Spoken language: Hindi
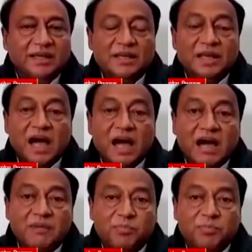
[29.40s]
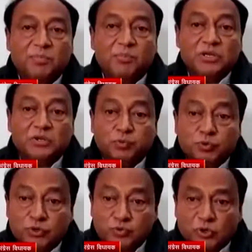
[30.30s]
कि आप
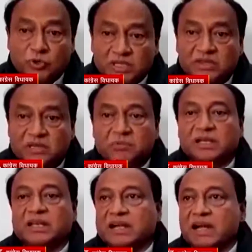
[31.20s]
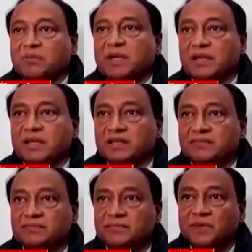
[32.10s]
मजबूत मुख्यमंत्री बन के काम करिए
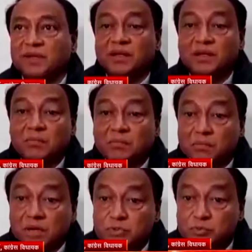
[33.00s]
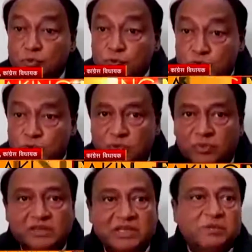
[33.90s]
मजबूर
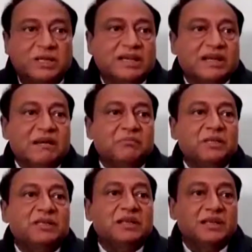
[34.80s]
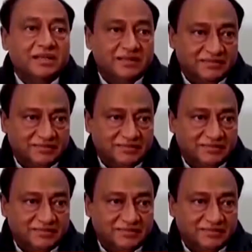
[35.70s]
मुख्यमंत्री बन के काम मत करिए